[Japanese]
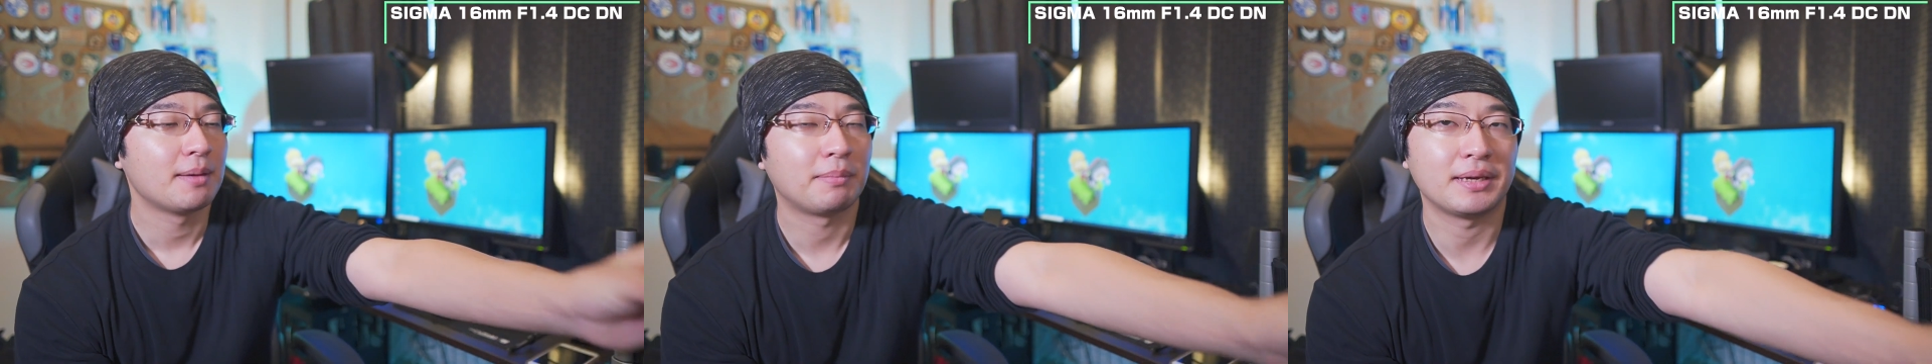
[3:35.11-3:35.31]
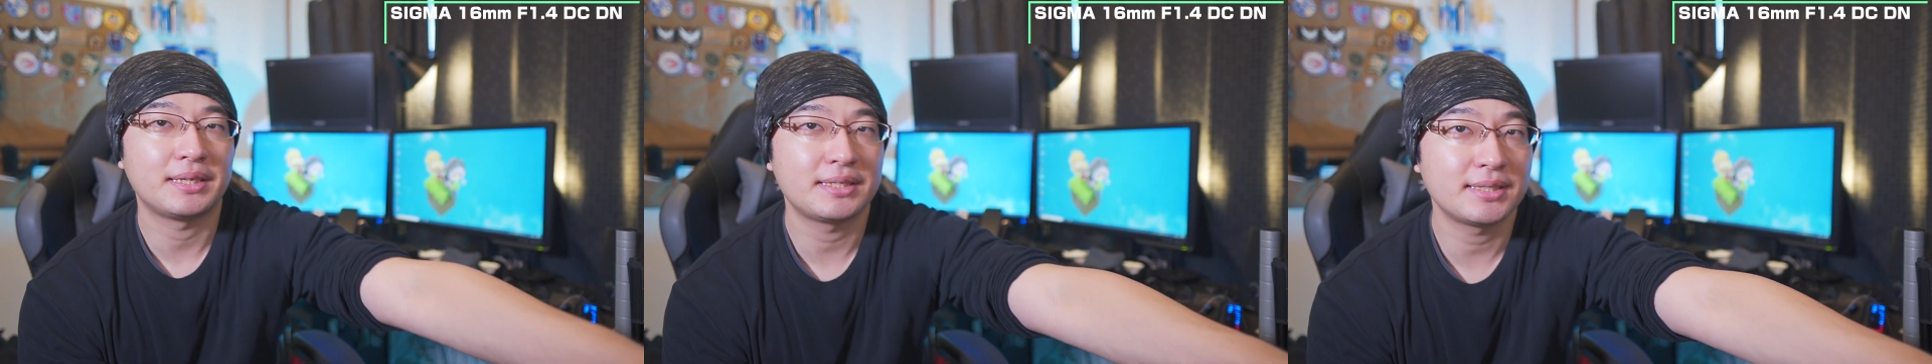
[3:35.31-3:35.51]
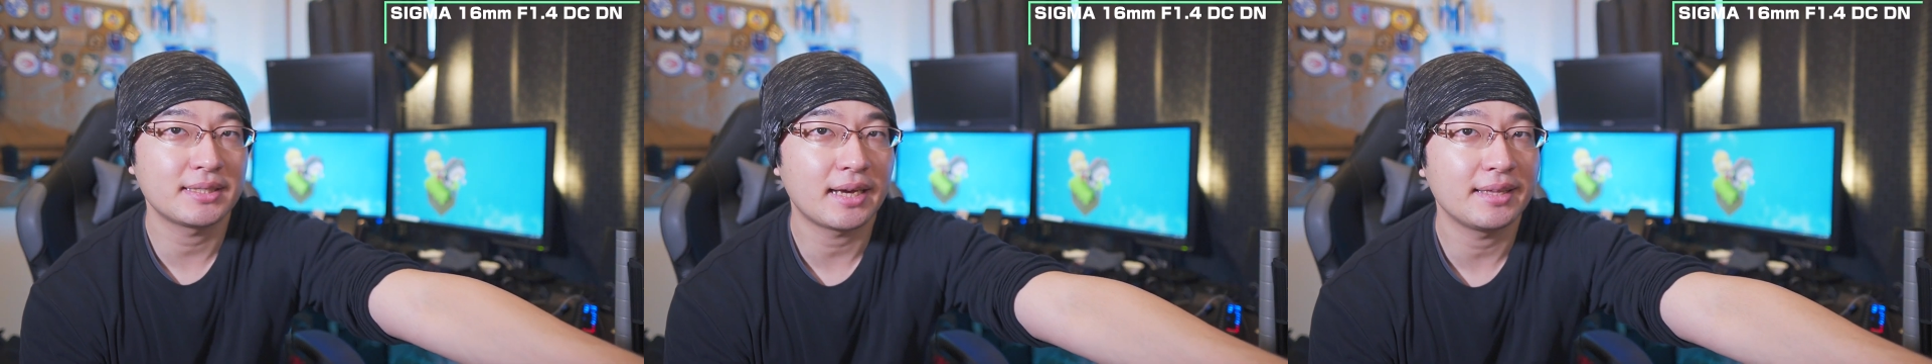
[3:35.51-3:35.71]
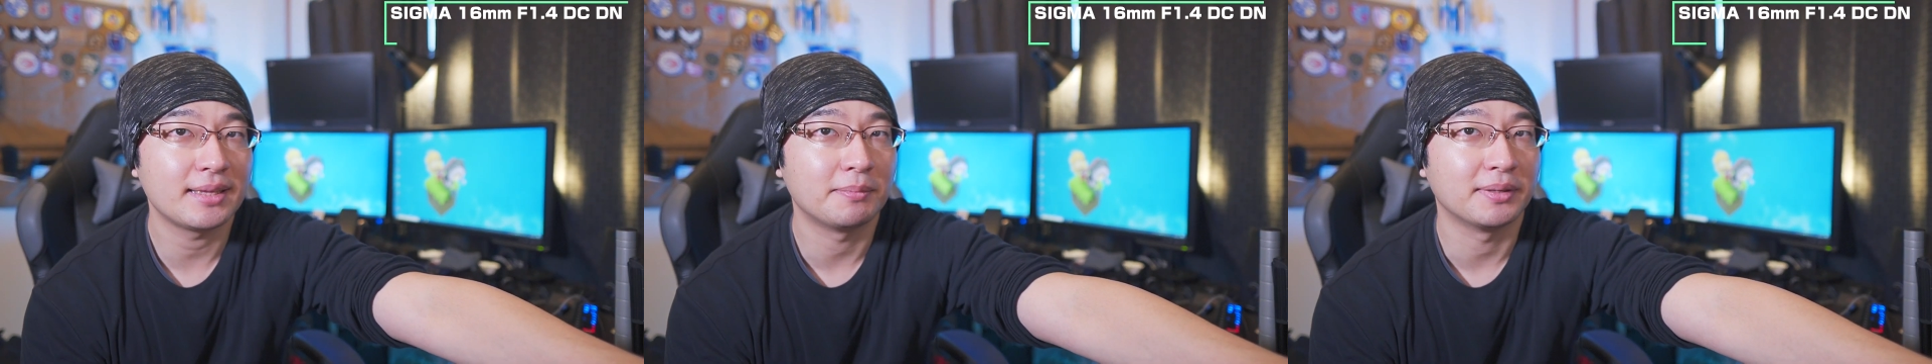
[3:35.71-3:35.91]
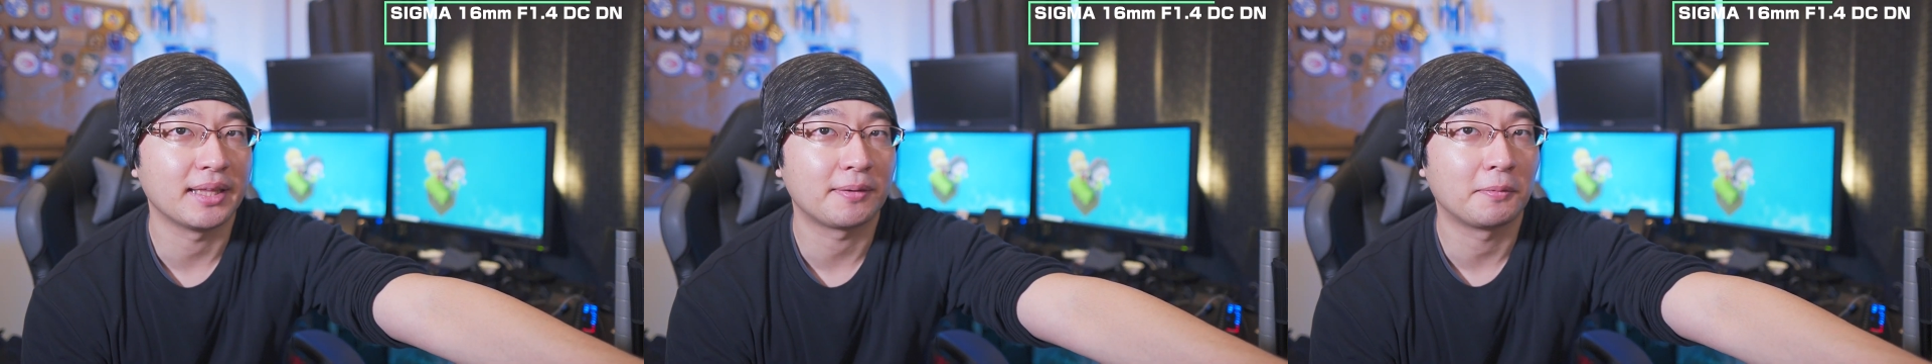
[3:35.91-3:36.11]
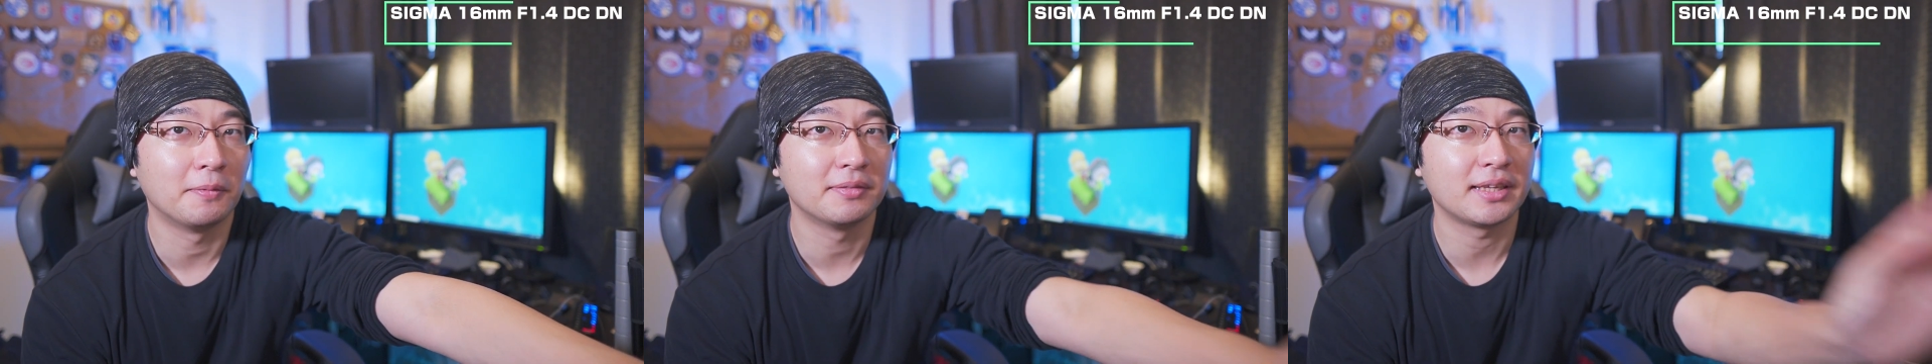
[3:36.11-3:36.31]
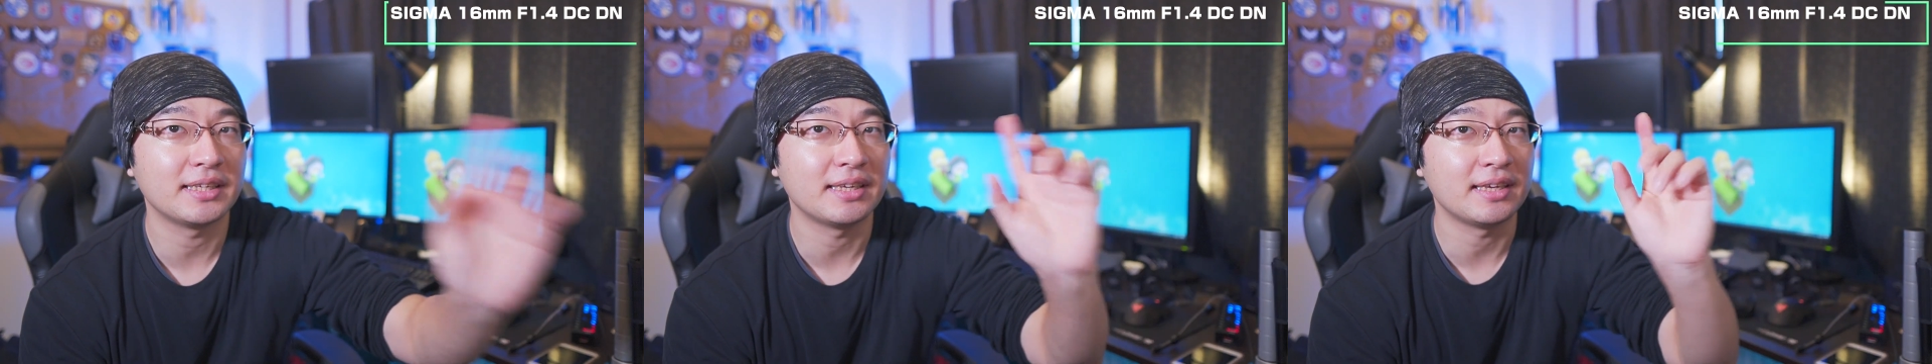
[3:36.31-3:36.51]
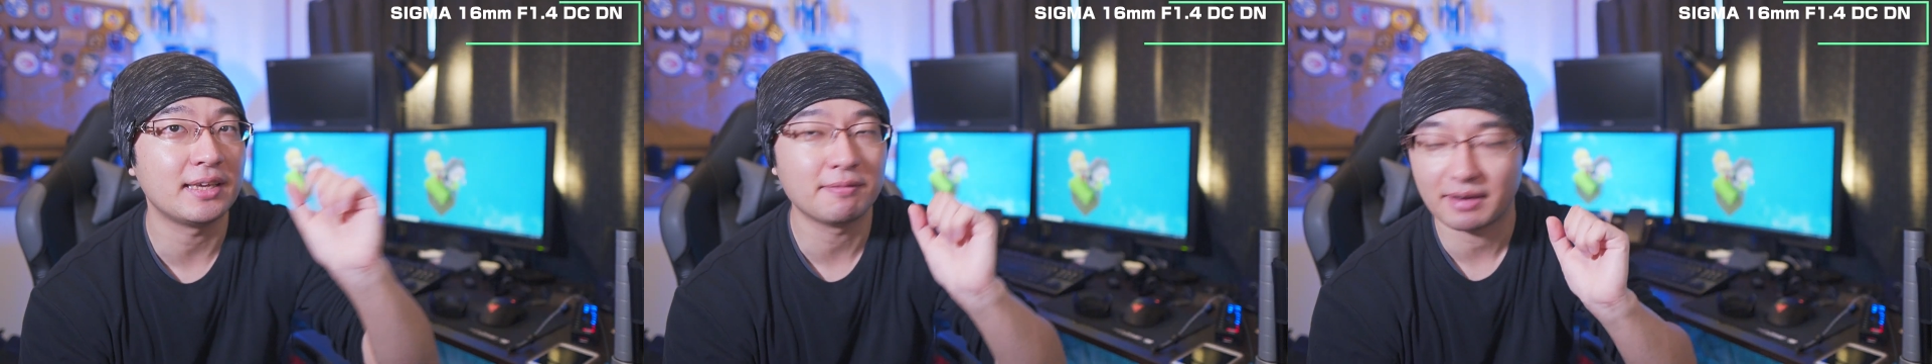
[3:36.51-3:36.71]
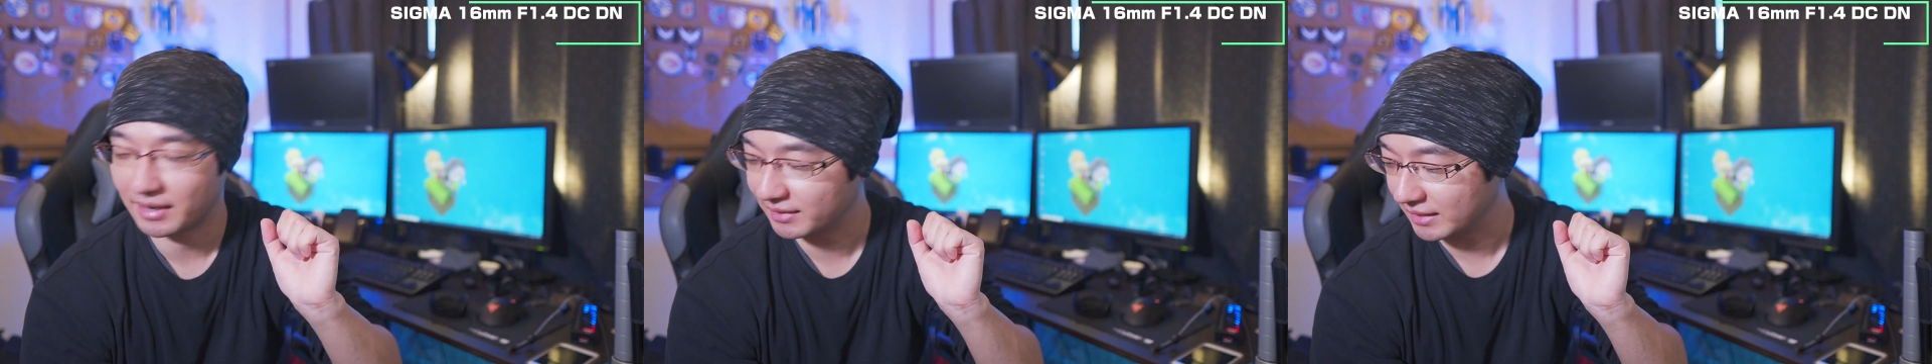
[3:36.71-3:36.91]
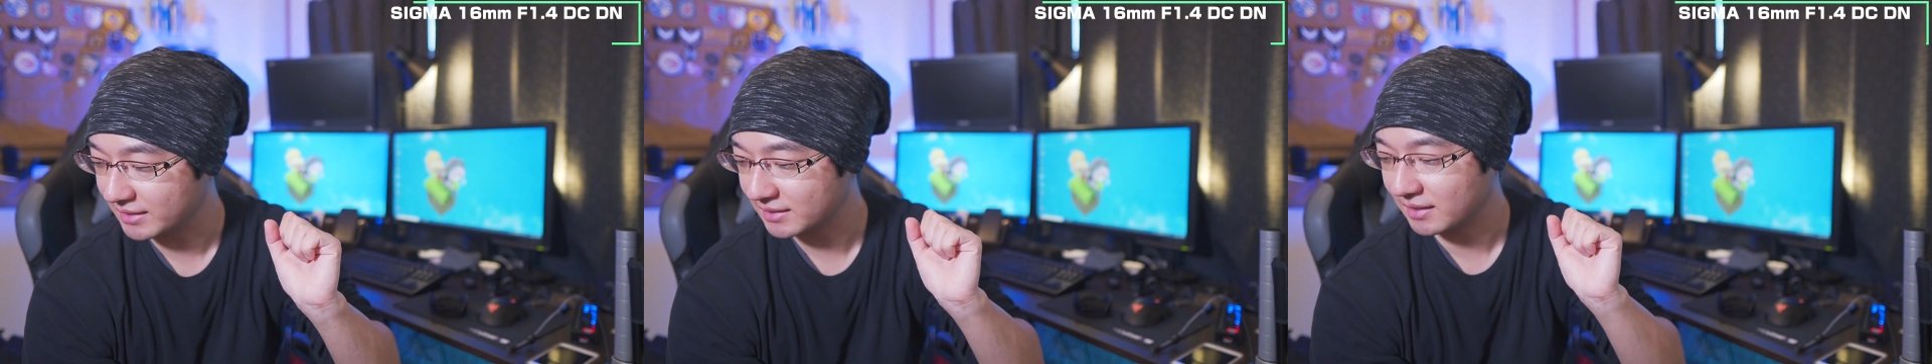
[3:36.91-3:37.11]
まあ、室内でもね、こんなにいいわ
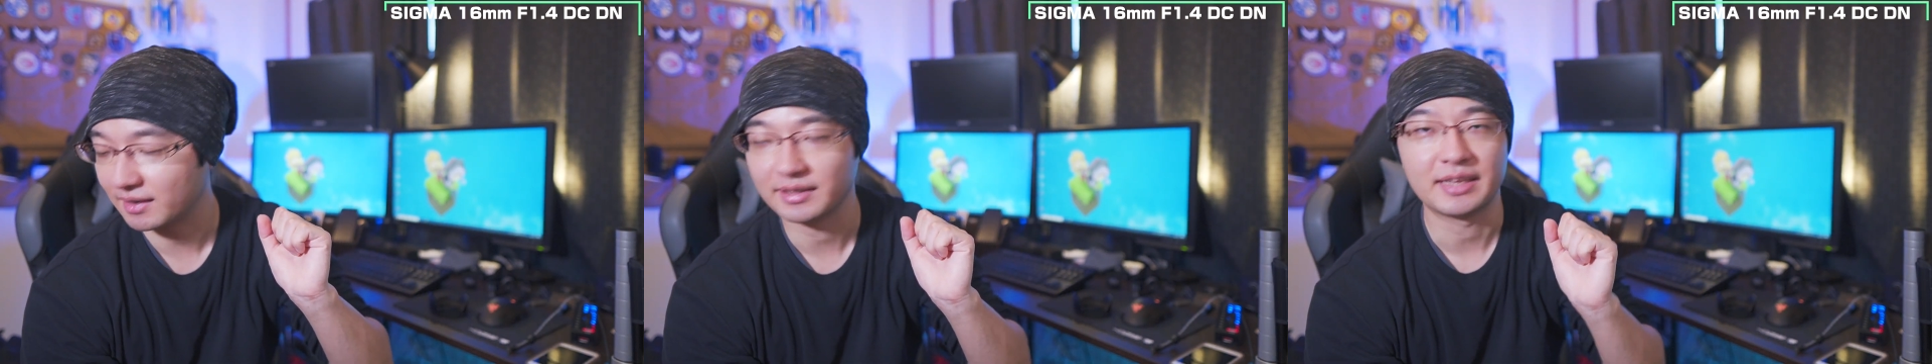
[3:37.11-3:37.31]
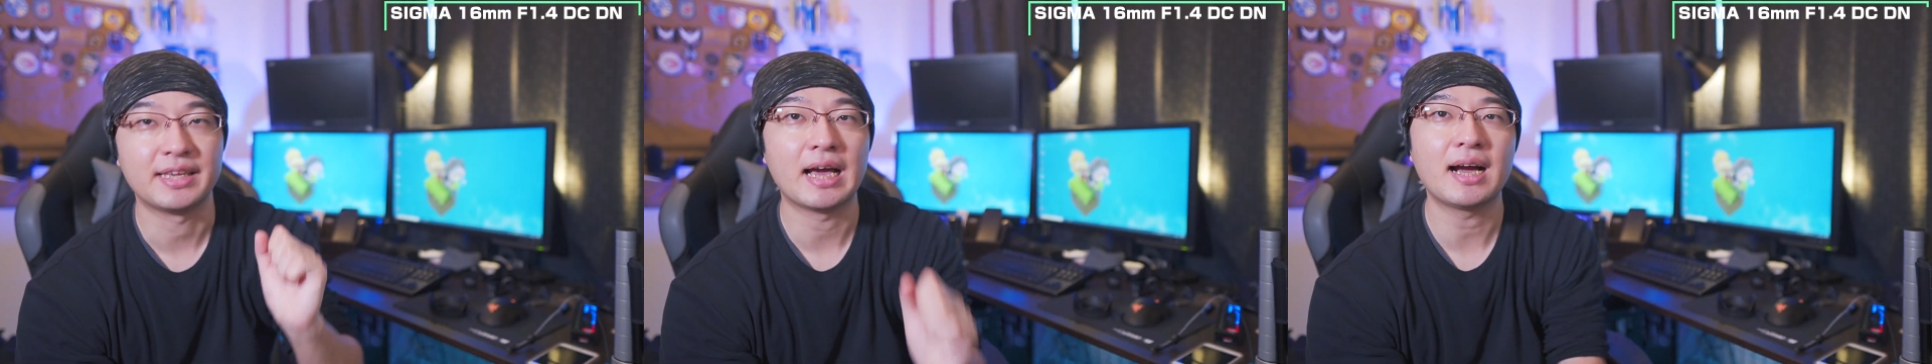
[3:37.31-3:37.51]
けですからね、